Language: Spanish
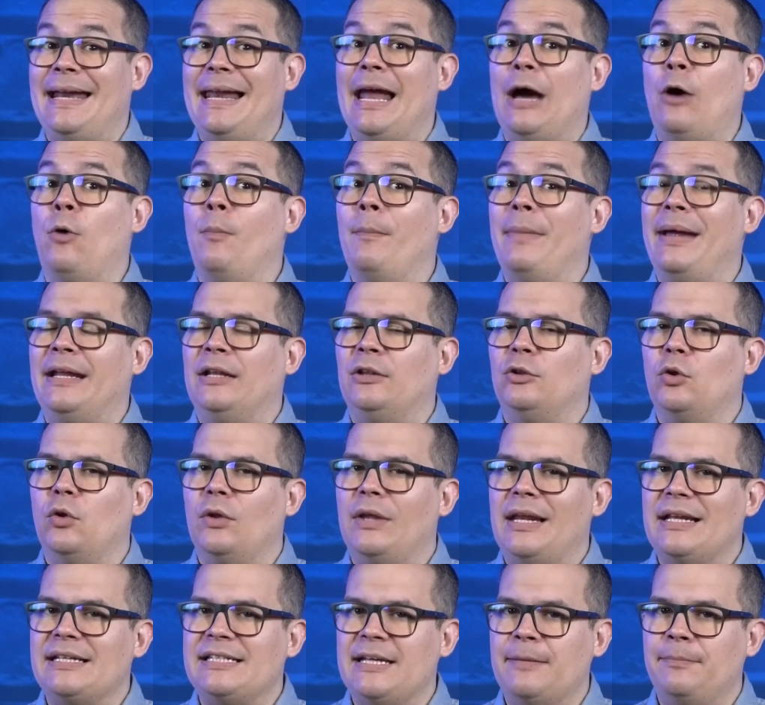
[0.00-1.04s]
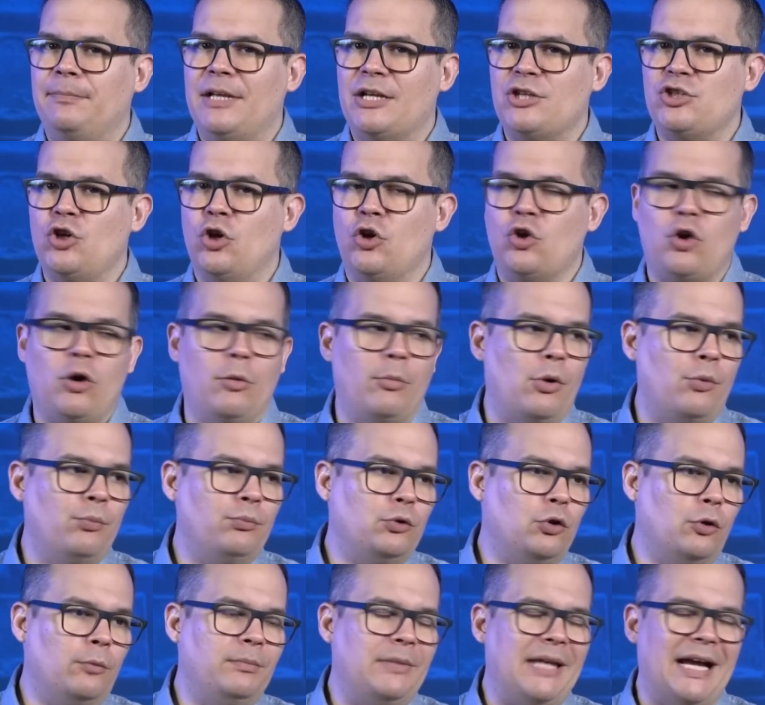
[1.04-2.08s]
el aumento de la aceptación como un
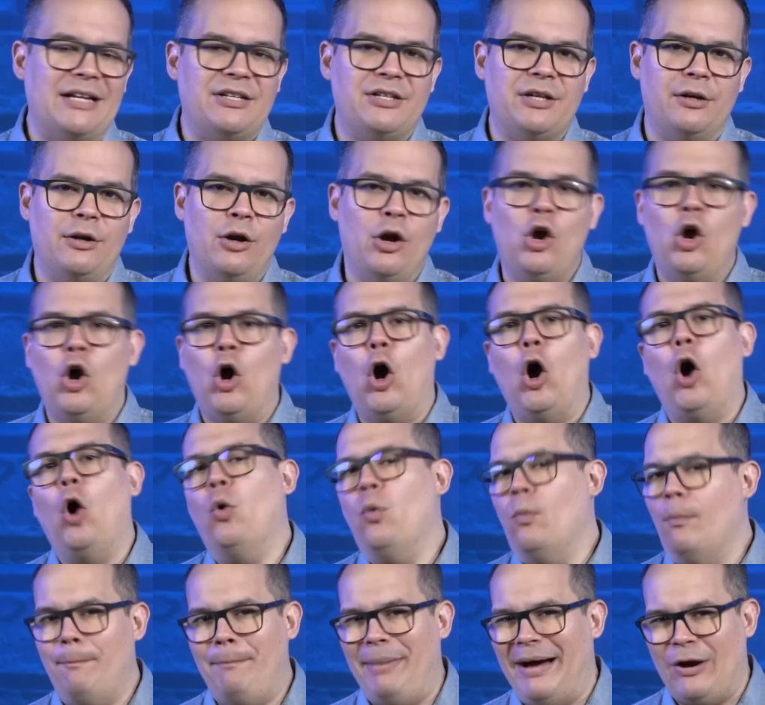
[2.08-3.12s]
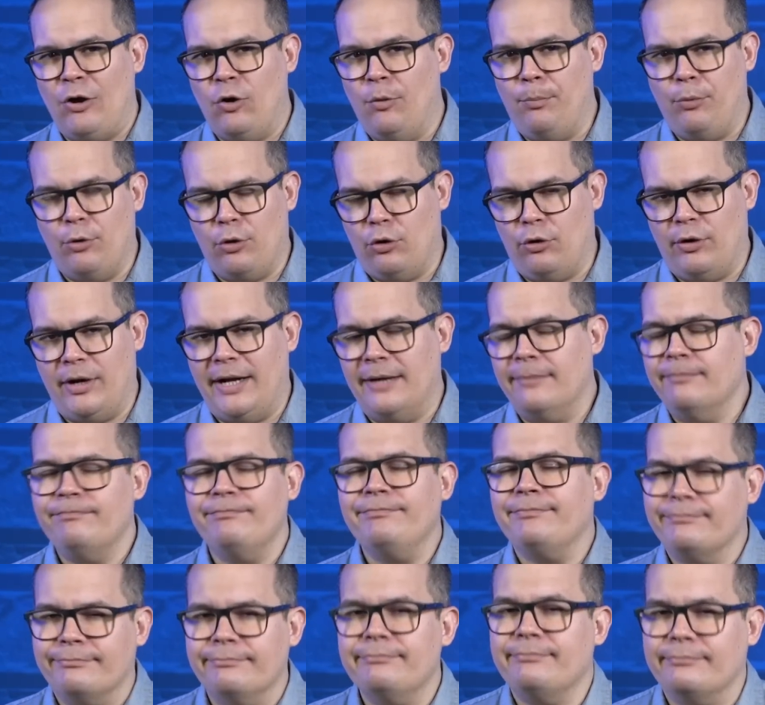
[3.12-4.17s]
top dasher o un pago por hora.
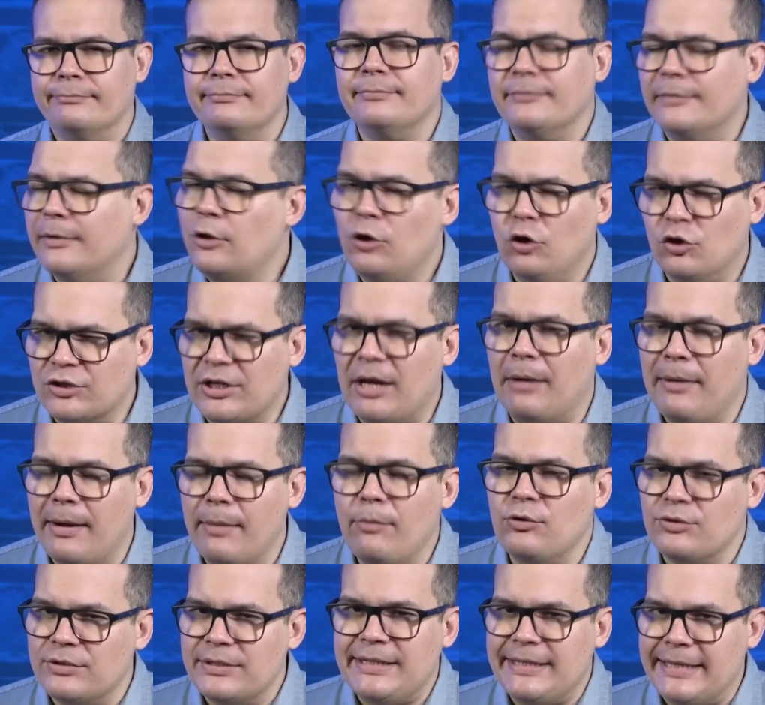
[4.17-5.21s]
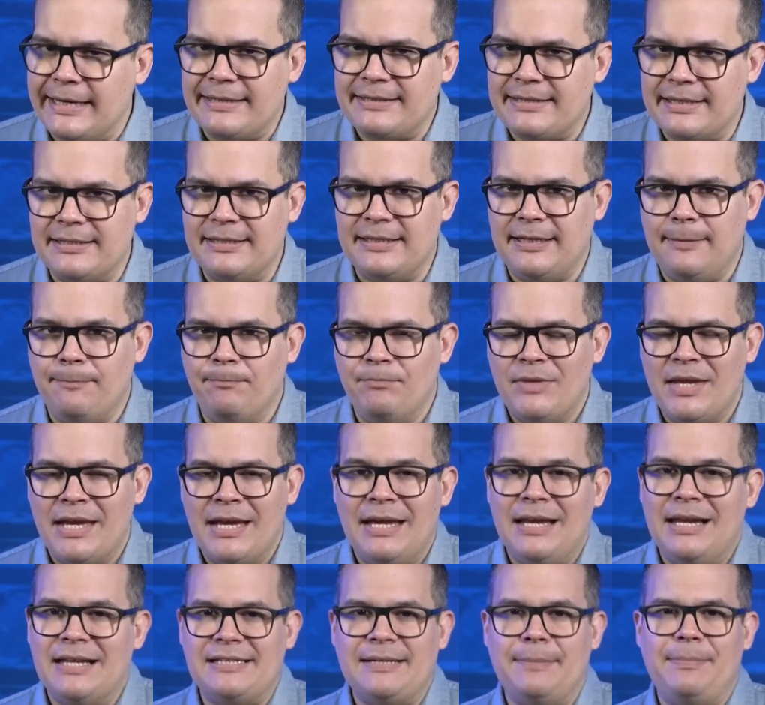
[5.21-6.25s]
Lo sabemos y es así.
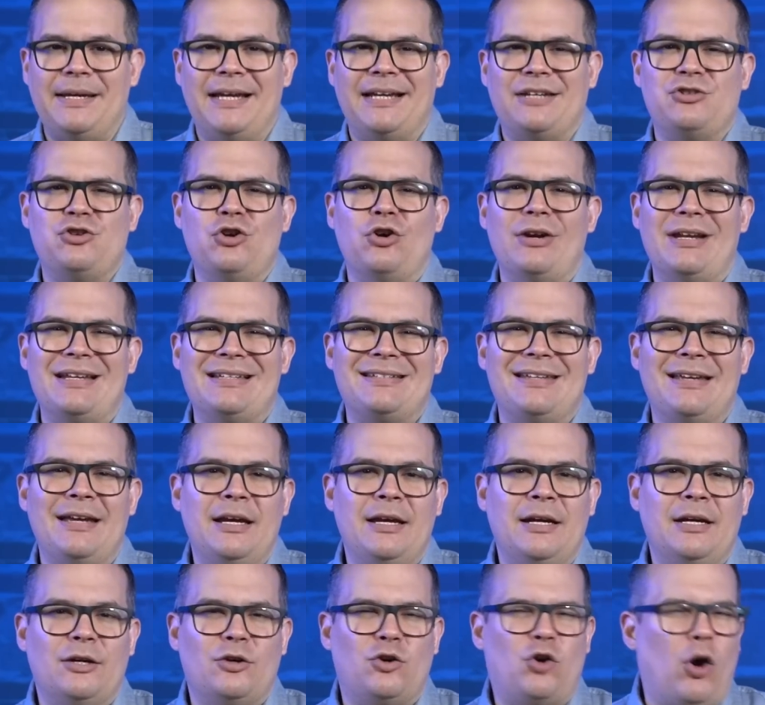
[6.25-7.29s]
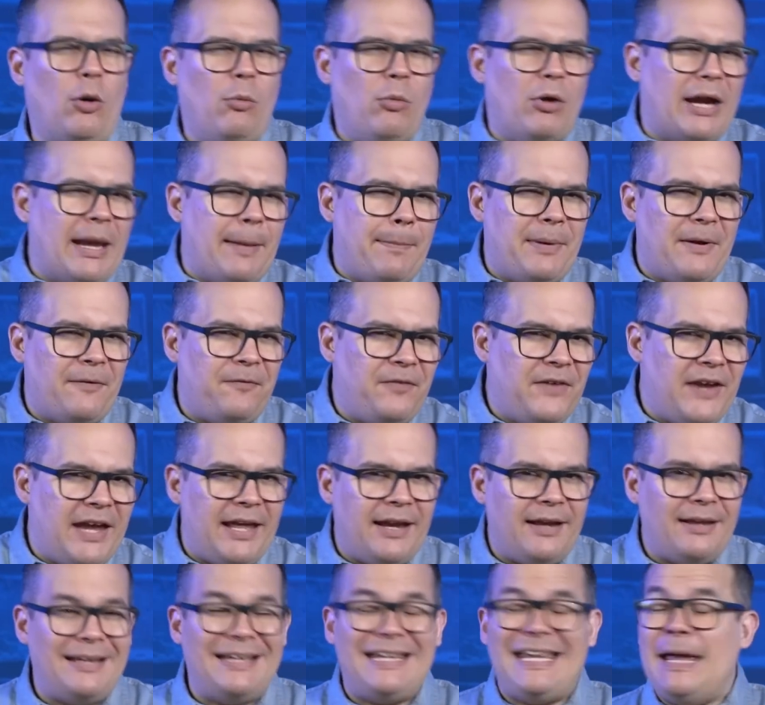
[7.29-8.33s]
Las aplicaciones como que
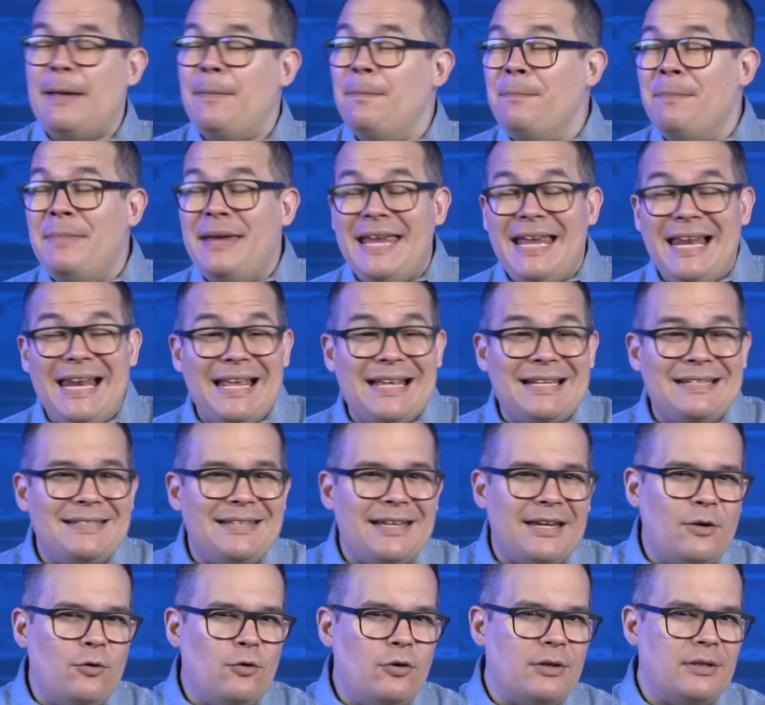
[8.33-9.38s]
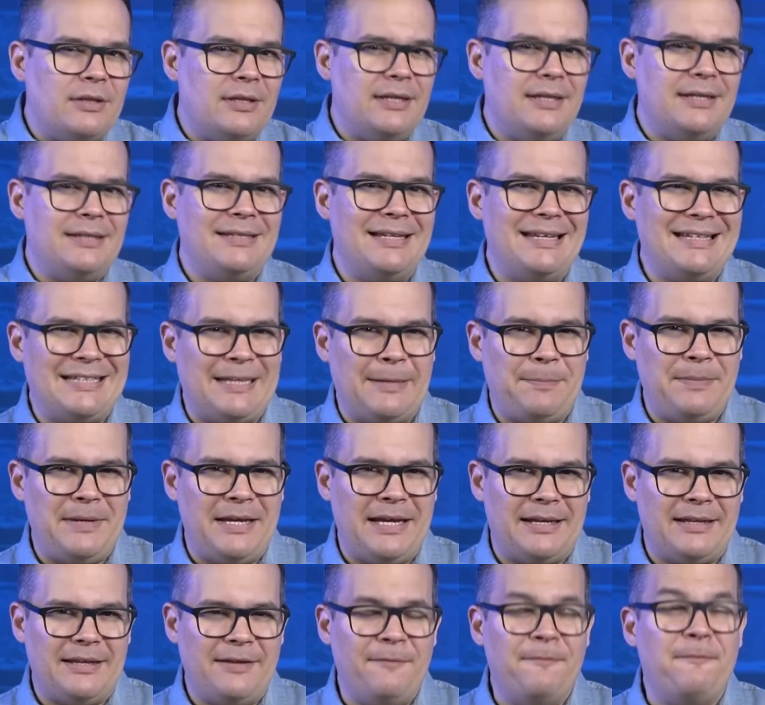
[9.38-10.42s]
prefieren que miles de órdenes se
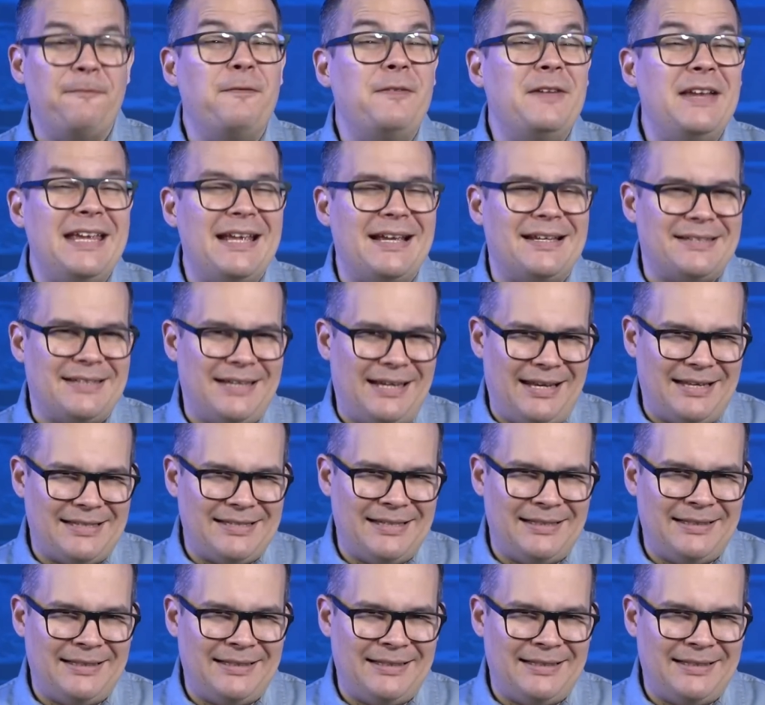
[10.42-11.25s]
pierdan frías en las